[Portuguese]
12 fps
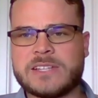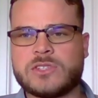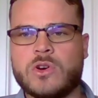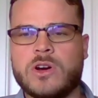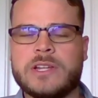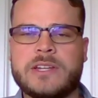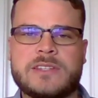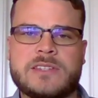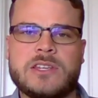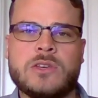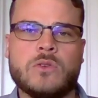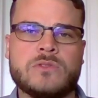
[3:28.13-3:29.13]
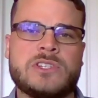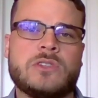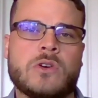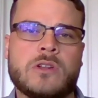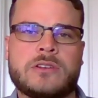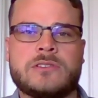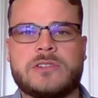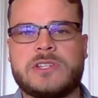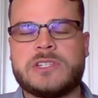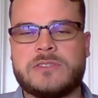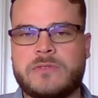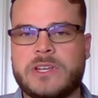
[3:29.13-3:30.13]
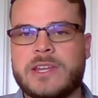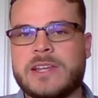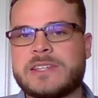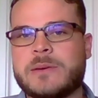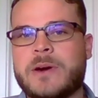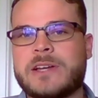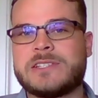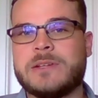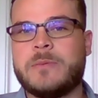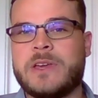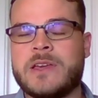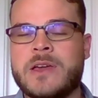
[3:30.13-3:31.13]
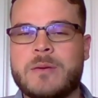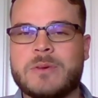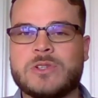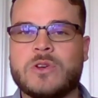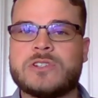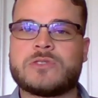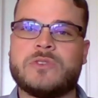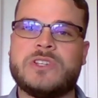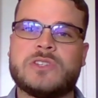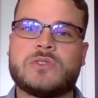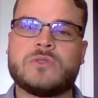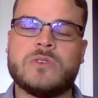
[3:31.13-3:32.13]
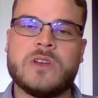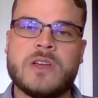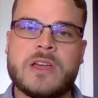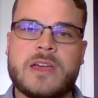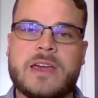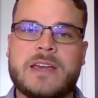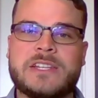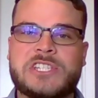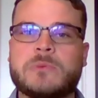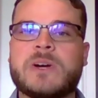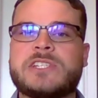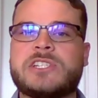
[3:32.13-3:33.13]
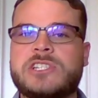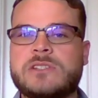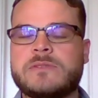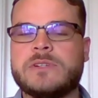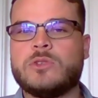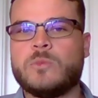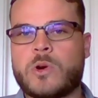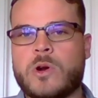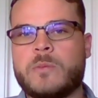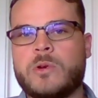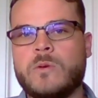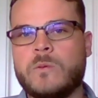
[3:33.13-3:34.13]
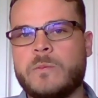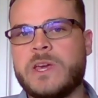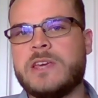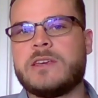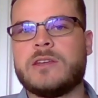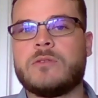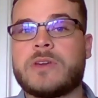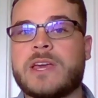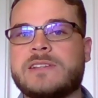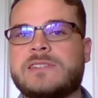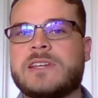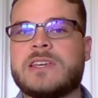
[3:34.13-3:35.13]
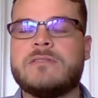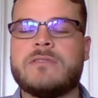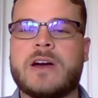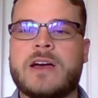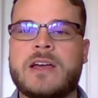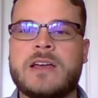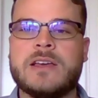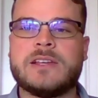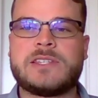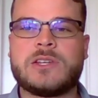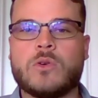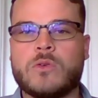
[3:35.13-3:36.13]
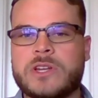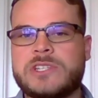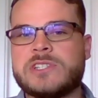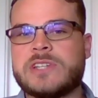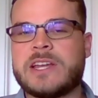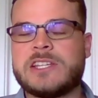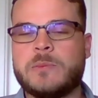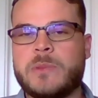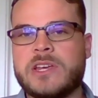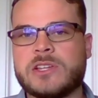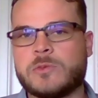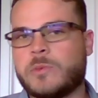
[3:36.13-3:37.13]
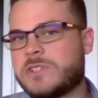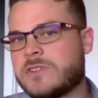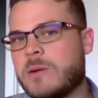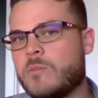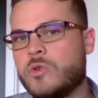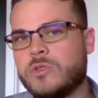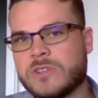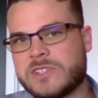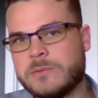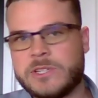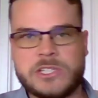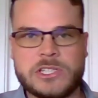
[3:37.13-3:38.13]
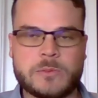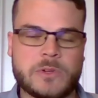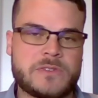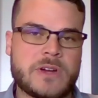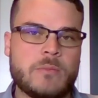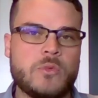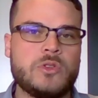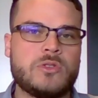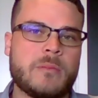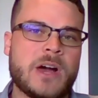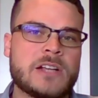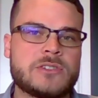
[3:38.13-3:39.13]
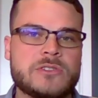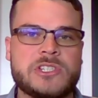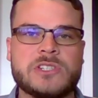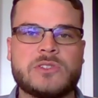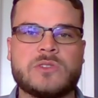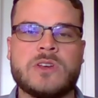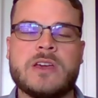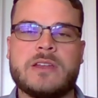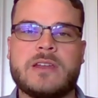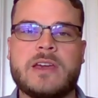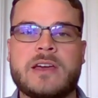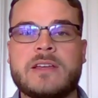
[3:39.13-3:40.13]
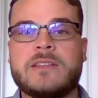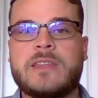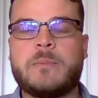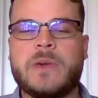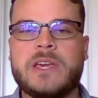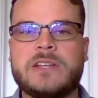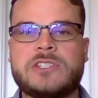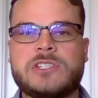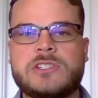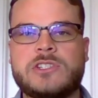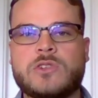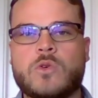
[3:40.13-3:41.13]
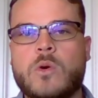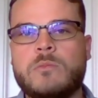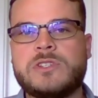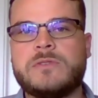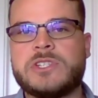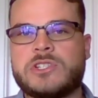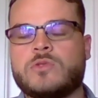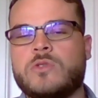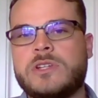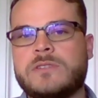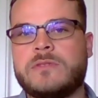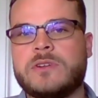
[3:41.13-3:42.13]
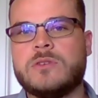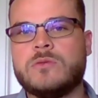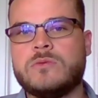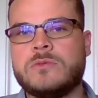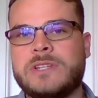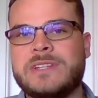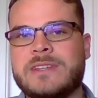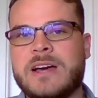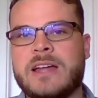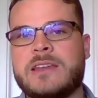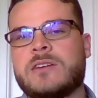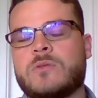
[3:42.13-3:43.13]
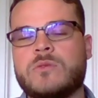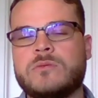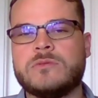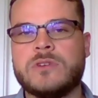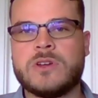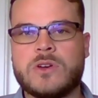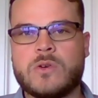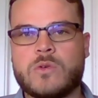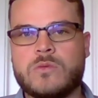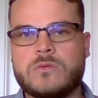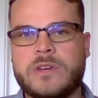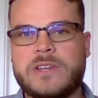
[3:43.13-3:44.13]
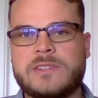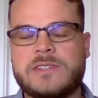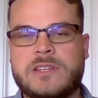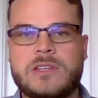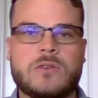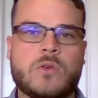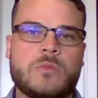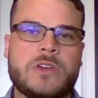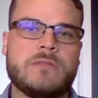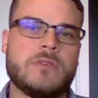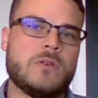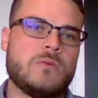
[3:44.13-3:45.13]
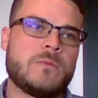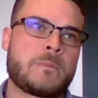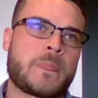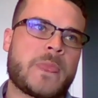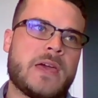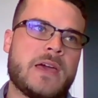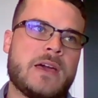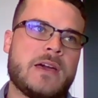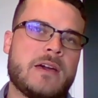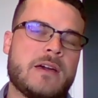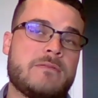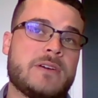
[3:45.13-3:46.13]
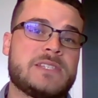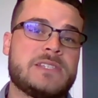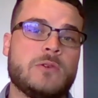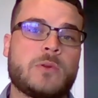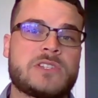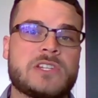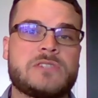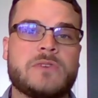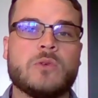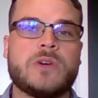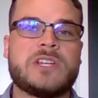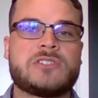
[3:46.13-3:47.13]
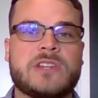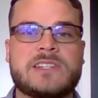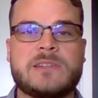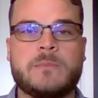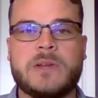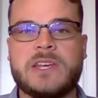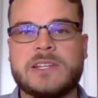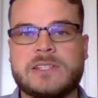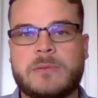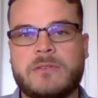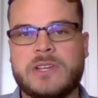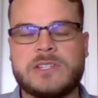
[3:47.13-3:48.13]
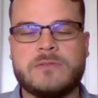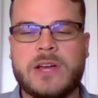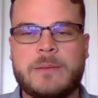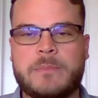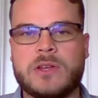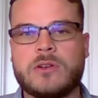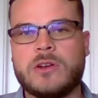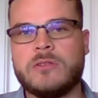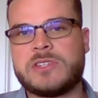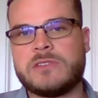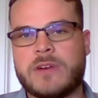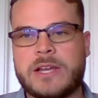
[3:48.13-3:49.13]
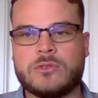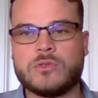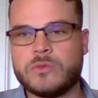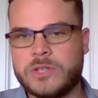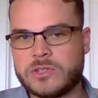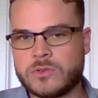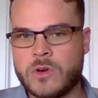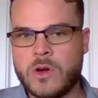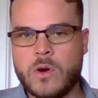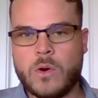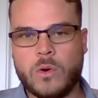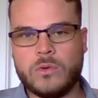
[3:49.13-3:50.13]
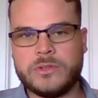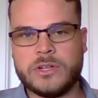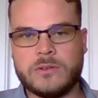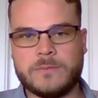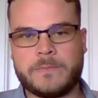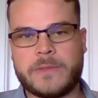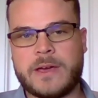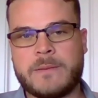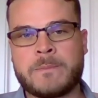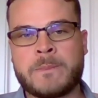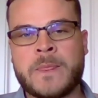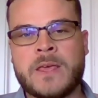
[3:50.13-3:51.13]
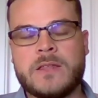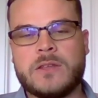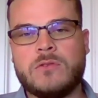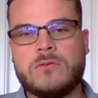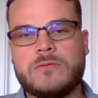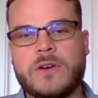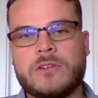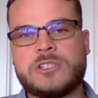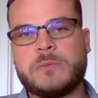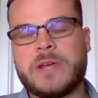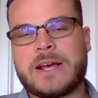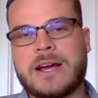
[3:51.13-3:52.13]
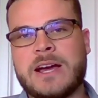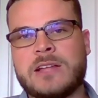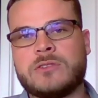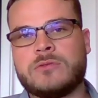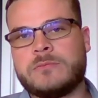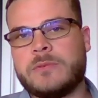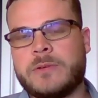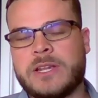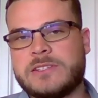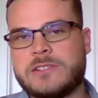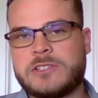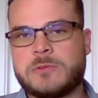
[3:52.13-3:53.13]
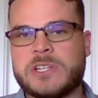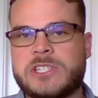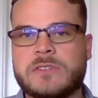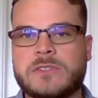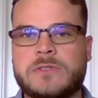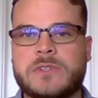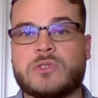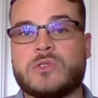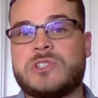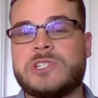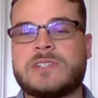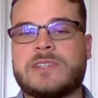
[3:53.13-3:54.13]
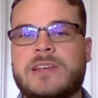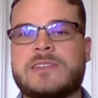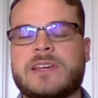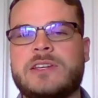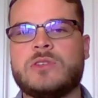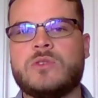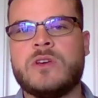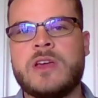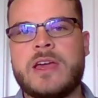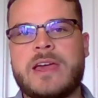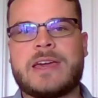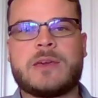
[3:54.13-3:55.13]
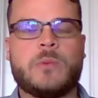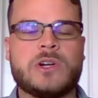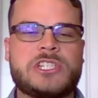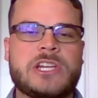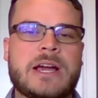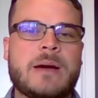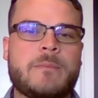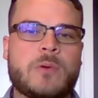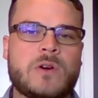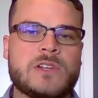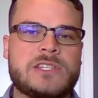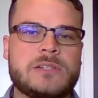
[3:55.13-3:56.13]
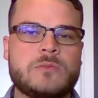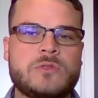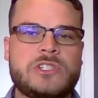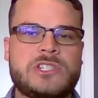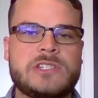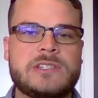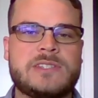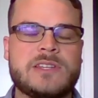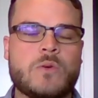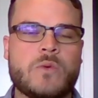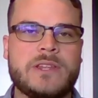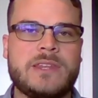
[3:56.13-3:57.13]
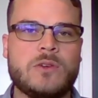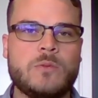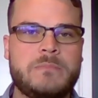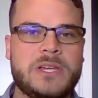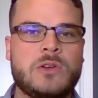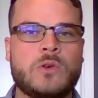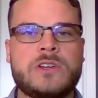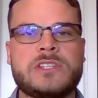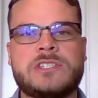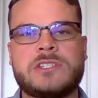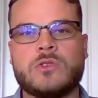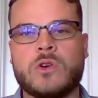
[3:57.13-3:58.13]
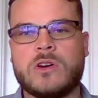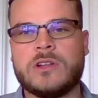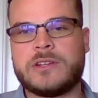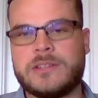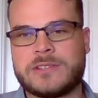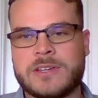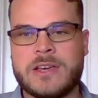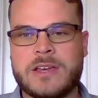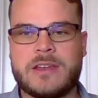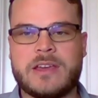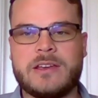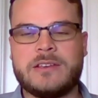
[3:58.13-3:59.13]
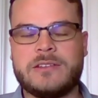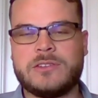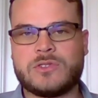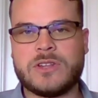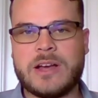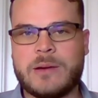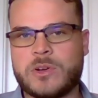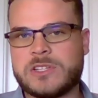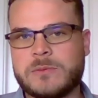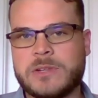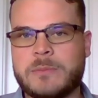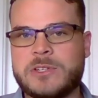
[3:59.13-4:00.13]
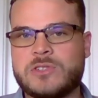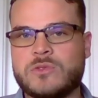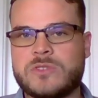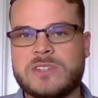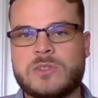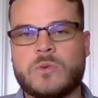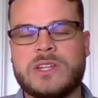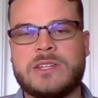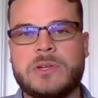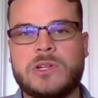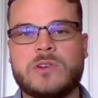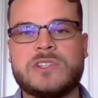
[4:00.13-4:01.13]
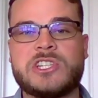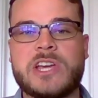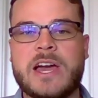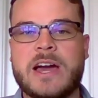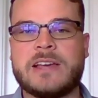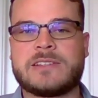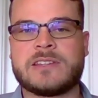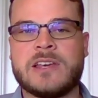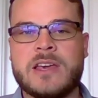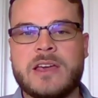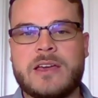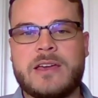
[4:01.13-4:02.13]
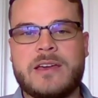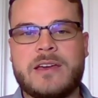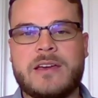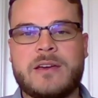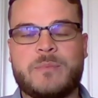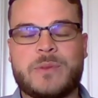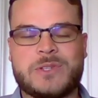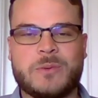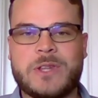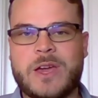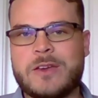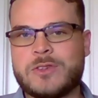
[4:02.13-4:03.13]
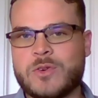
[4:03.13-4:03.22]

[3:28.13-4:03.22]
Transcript: dólares e 11 dólares, ou seja, fique nessa margem também. Mas lógico, isso é estimativa do próprio Nubank, não quer dizer que vá se concretizar nesse preço. Pode ficar muito acima disso, pode ficar muito abaixo disso, né? Depende de como os investidores vão lidar, né, com com esse, como que vão é, fazer o processo de valuation dessa empresa para ver se vale a pena ou não, e se vale tudo isso ou não, né? Então, o valor de mercado, pelas estimativas e as notícias que têm saído, é que pode chegar próximo de 51 bilhões de dólares. Né? Isso dá aproximadamente 250 bilhões de reais. É, para você ter uma ideia, isso